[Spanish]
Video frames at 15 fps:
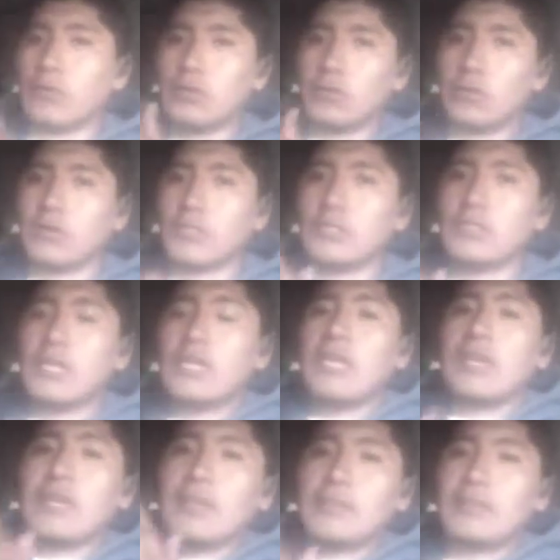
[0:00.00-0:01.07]
Entonces,
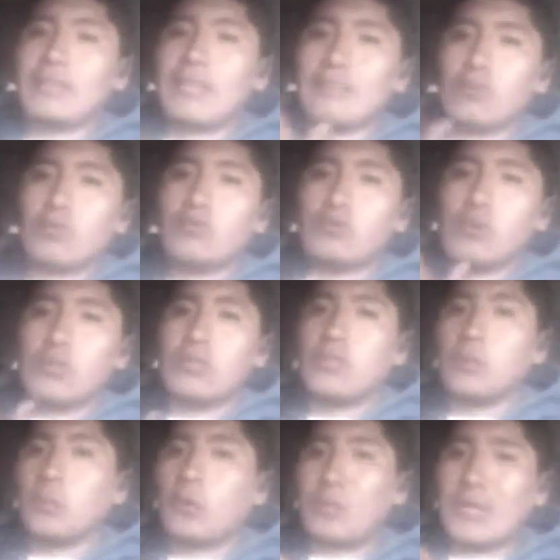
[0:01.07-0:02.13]
en el transcurso de
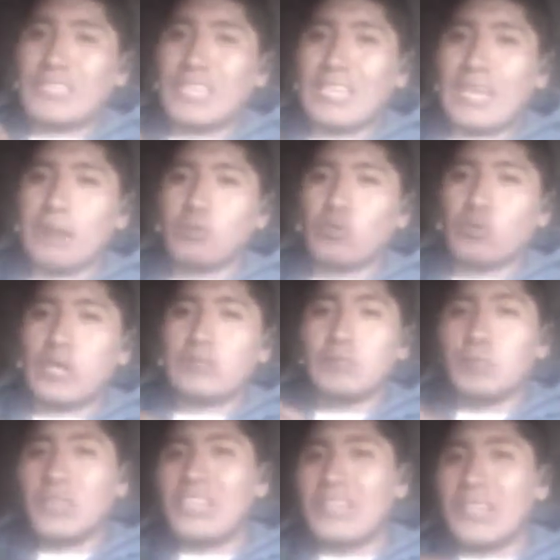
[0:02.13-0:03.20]
tiempo vas a capturar
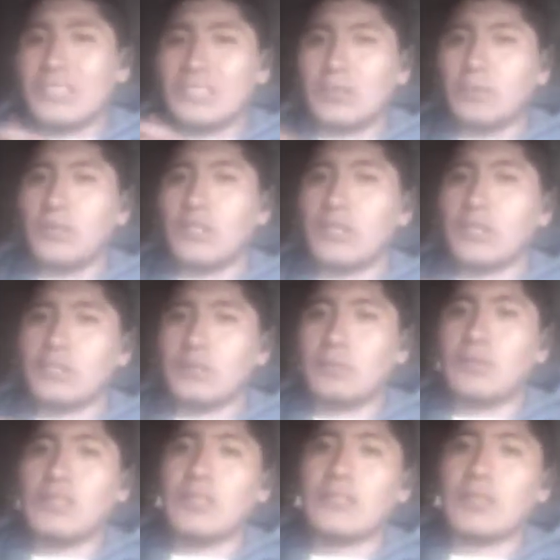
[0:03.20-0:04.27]
miles y miles y
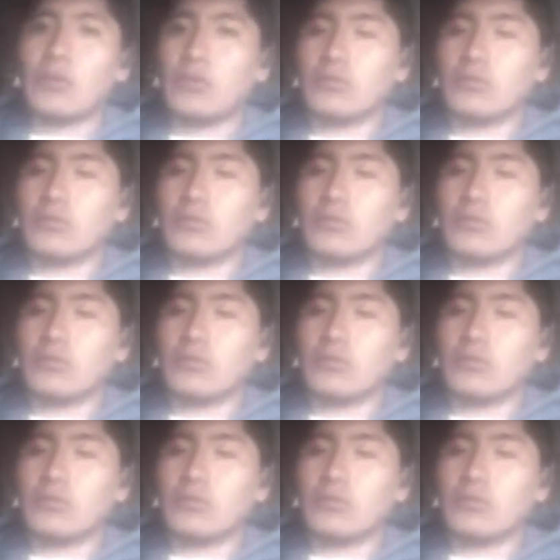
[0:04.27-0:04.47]
miles de